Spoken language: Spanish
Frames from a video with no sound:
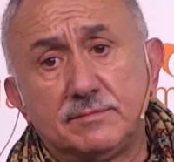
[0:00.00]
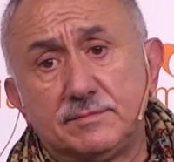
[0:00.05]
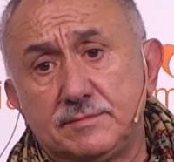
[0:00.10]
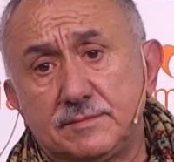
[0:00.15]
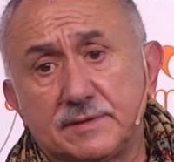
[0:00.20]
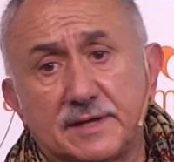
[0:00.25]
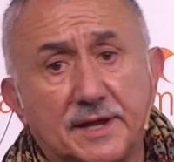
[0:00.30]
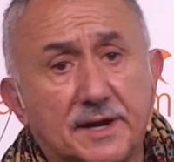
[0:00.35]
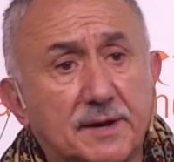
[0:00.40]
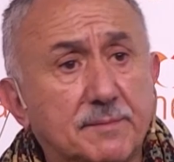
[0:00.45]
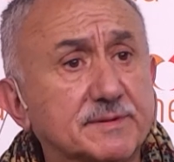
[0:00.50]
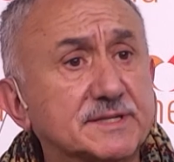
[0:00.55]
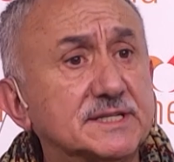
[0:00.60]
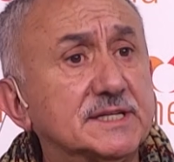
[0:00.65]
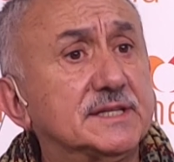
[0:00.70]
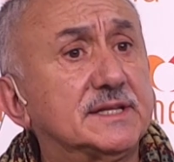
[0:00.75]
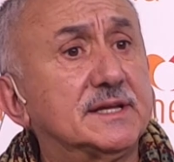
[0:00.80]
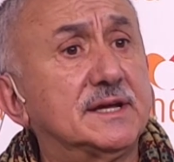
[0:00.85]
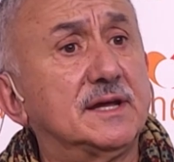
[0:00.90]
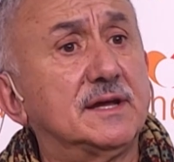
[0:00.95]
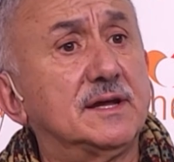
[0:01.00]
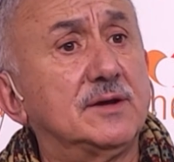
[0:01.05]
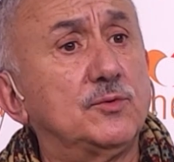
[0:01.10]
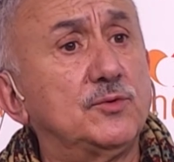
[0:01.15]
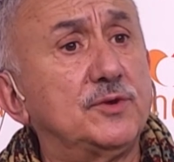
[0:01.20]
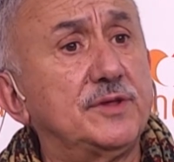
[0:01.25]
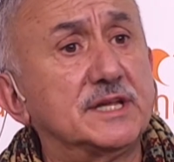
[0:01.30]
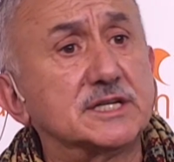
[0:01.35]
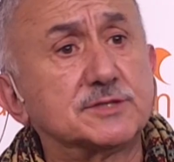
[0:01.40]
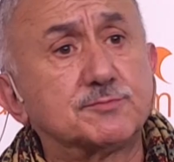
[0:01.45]
que representa
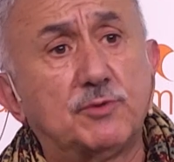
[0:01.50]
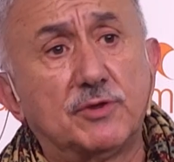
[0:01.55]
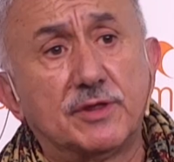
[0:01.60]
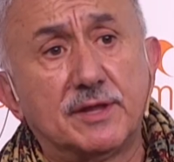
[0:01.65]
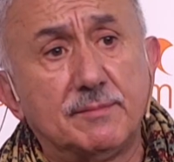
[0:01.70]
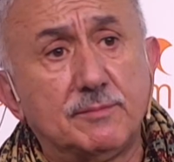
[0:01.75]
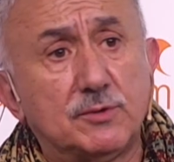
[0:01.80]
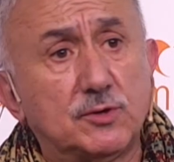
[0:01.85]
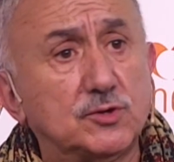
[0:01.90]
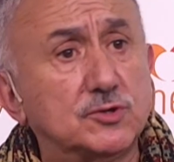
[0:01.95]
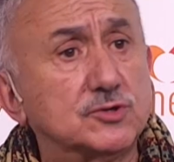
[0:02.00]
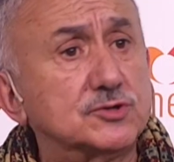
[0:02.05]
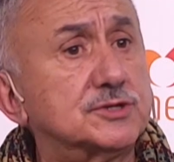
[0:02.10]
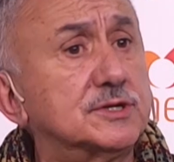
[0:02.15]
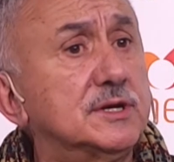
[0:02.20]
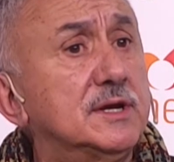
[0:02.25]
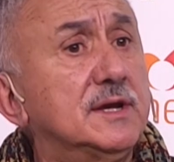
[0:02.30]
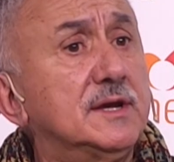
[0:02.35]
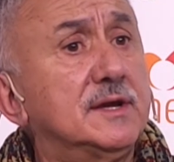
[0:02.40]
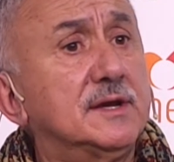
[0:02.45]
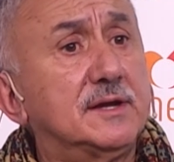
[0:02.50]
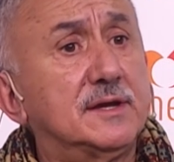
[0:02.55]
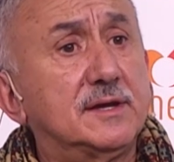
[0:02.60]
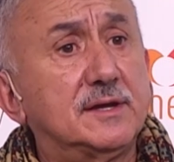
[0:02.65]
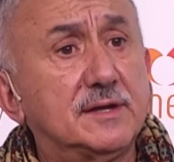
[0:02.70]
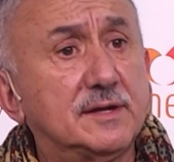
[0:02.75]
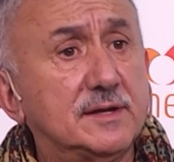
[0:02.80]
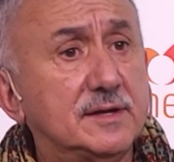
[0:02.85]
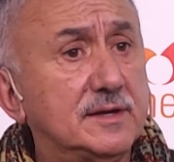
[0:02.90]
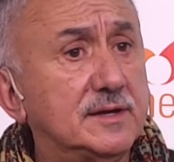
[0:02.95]
Unidas Podemos,
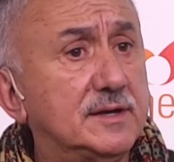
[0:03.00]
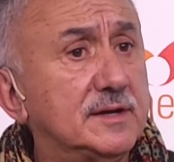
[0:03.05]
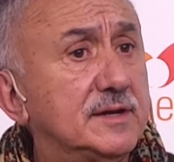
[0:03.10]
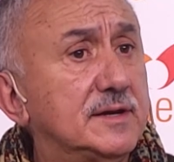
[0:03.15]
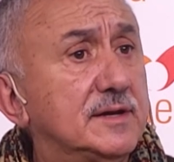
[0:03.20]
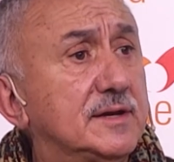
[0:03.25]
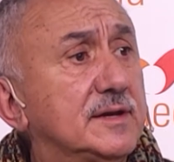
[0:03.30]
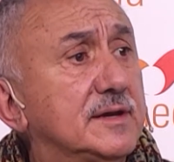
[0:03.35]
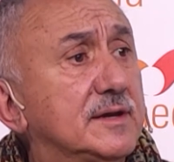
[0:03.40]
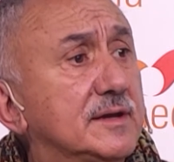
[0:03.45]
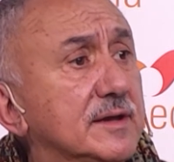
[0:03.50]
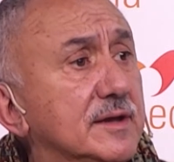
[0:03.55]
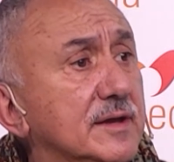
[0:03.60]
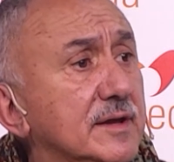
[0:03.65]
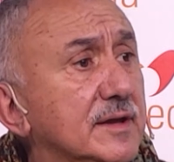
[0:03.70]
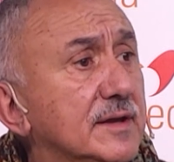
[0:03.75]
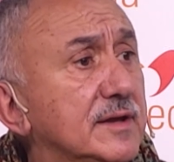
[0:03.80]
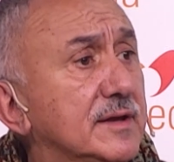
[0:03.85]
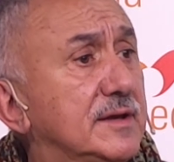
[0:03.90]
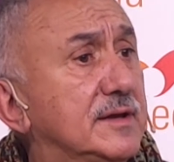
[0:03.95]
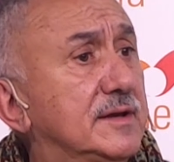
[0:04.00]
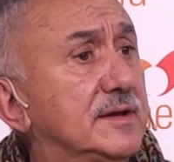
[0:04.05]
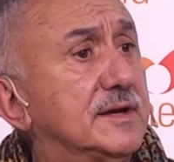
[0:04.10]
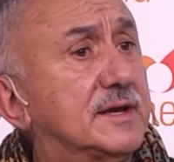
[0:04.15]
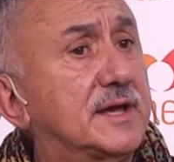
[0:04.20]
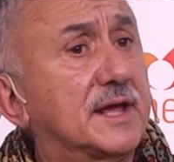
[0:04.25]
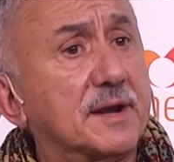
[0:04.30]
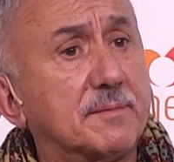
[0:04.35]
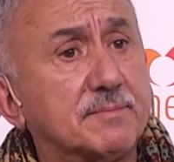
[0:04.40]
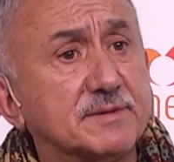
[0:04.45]
eh, eh,
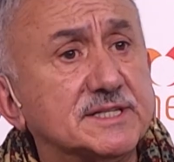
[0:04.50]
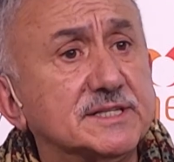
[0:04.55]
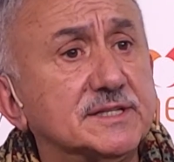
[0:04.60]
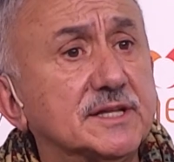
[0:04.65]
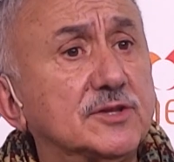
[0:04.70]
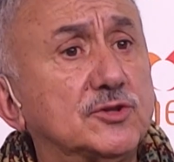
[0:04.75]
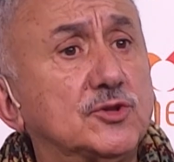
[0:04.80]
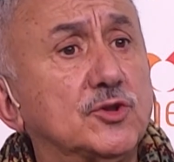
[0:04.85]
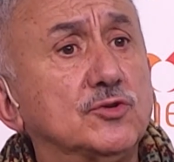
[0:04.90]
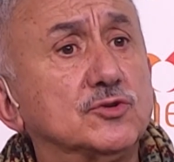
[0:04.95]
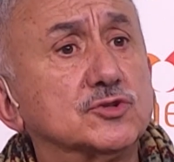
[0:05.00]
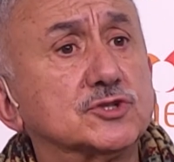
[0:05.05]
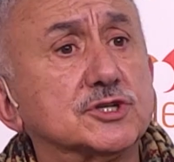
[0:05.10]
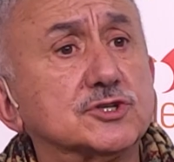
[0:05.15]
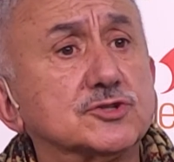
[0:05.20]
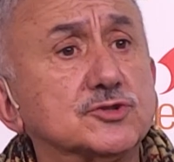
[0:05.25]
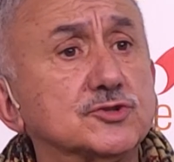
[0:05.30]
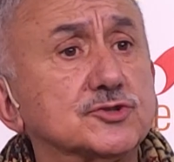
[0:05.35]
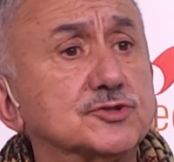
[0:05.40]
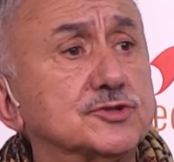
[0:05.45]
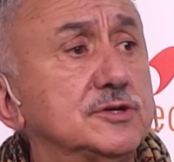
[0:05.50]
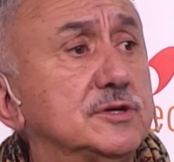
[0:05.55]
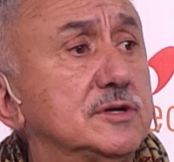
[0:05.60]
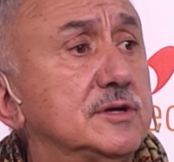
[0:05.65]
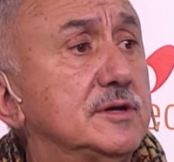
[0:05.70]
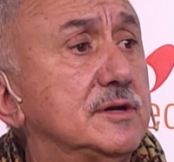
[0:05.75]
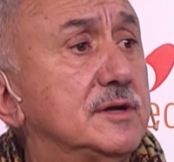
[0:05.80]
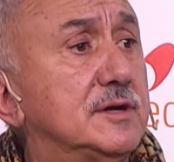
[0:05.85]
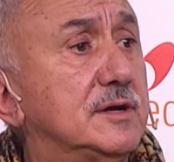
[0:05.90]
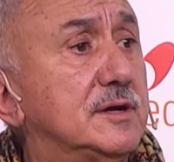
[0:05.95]
que representan todos esos
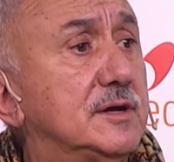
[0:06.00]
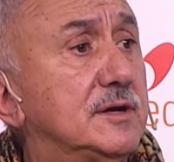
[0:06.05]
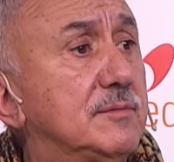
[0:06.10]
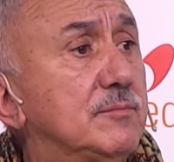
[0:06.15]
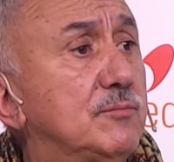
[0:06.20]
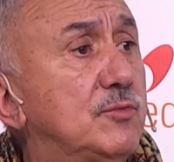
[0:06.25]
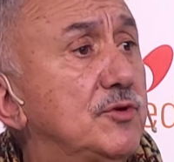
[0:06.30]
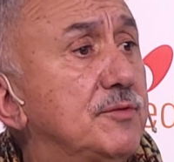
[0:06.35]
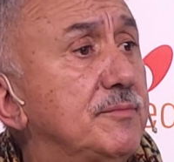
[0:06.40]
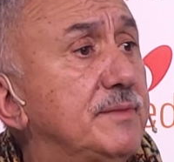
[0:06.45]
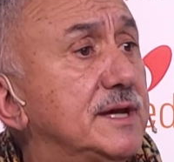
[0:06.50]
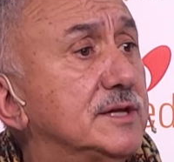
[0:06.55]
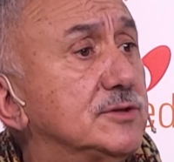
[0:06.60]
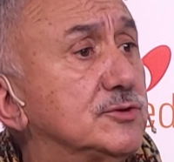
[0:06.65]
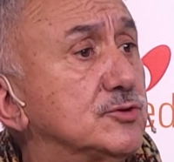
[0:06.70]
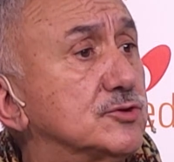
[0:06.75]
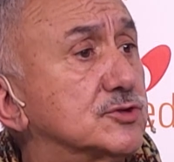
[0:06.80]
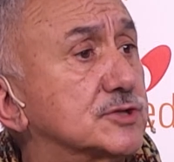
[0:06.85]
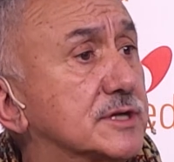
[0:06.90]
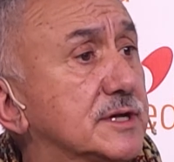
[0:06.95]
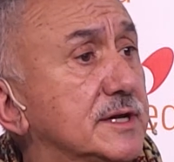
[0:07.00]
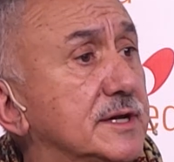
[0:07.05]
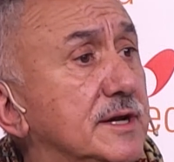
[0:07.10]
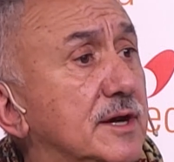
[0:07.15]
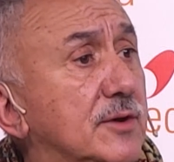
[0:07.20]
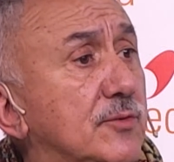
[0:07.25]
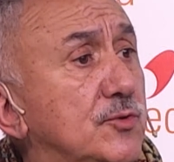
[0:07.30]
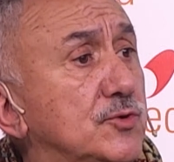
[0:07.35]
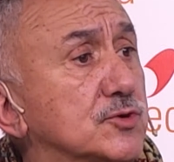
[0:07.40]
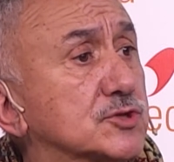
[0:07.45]
eh, movimientos que en
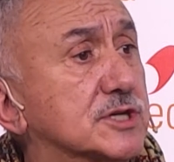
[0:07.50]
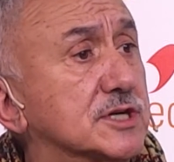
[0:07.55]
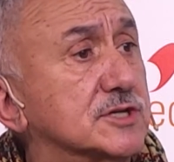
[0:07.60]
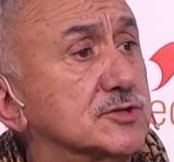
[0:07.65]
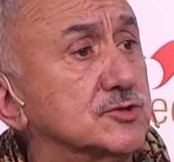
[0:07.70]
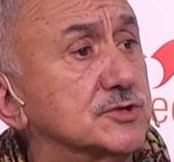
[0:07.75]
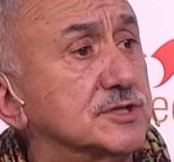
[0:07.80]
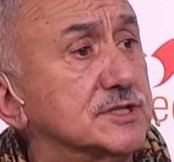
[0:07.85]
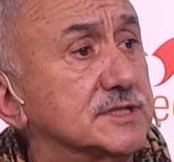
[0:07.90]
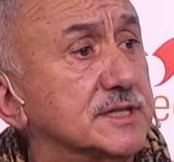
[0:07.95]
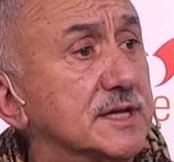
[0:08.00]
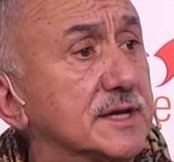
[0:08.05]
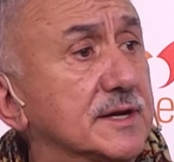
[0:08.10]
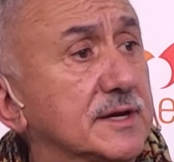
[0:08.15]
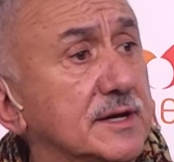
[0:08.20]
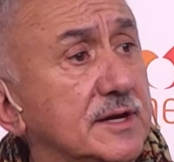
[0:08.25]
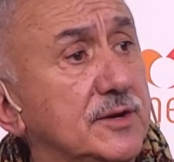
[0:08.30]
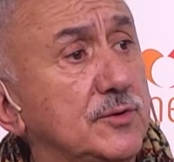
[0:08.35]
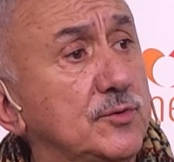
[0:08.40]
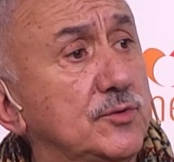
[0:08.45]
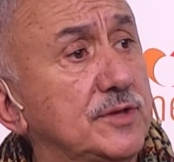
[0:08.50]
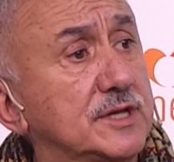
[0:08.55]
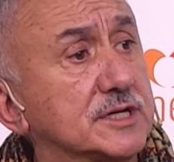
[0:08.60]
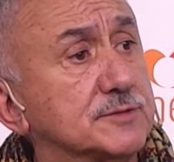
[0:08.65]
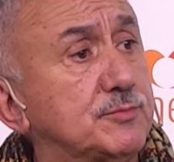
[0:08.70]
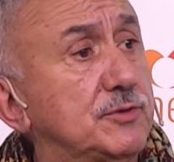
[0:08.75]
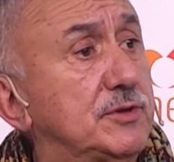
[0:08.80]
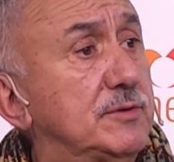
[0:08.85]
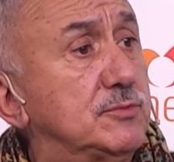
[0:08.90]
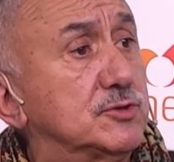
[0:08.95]
algunos casos están en
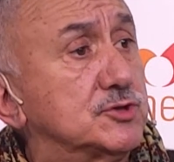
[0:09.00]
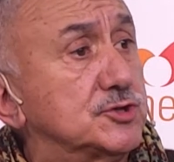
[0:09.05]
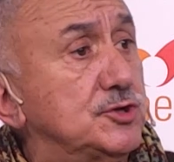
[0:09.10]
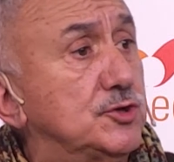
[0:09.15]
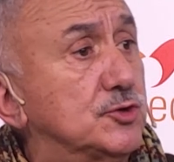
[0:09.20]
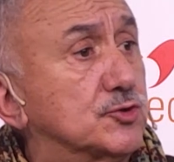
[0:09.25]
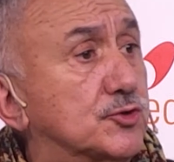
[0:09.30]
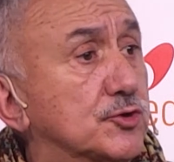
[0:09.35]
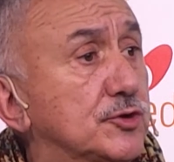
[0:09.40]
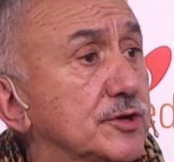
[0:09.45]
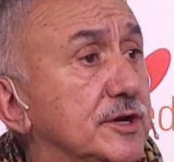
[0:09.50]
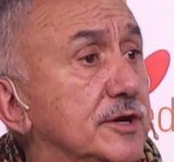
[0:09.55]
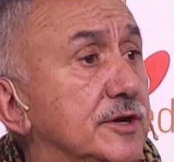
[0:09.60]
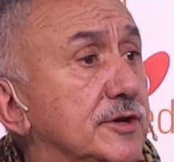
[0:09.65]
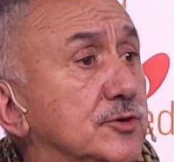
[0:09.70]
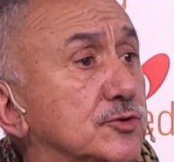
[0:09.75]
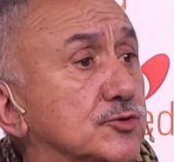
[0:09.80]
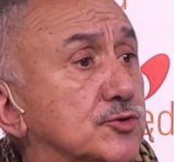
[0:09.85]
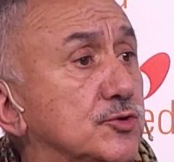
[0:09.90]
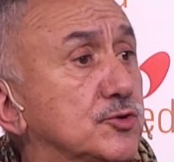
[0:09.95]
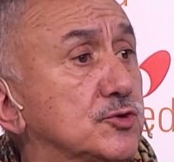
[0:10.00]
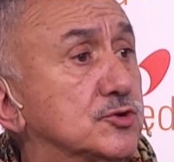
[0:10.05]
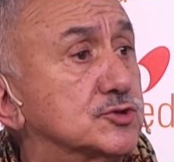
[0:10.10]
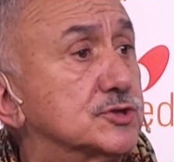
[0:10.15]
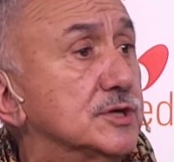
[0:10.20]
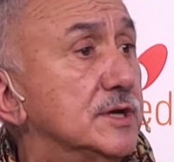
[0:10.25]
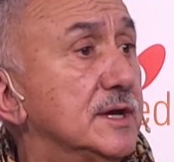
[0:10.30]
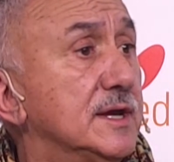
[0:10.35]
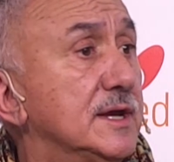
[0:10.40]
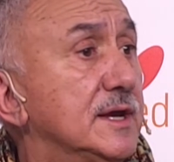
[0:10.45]
Unidas Podemos y otro y en
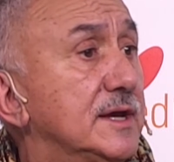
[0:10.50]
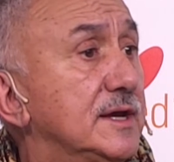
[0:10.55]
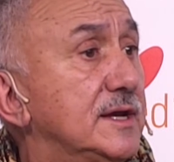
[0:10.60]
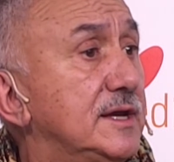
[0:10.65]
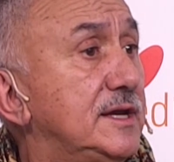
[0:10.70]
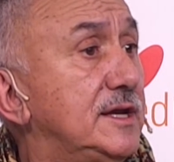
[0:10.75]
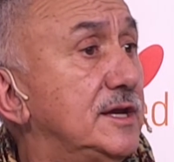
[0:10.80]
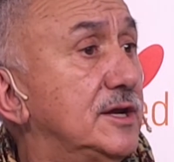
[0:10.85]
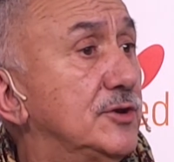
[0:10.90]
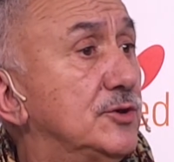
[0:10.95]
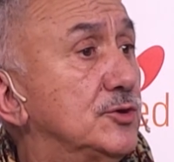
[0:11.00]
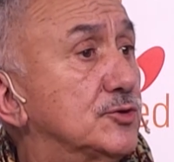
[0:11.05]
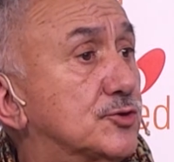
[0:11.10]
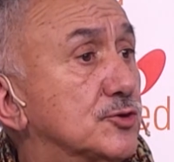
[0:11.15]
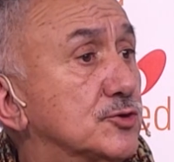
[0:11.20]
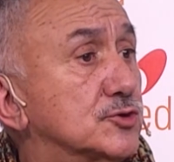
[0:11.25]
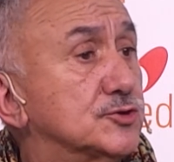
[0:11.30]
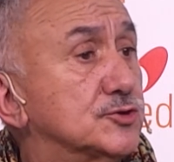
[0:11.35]
otros y en otros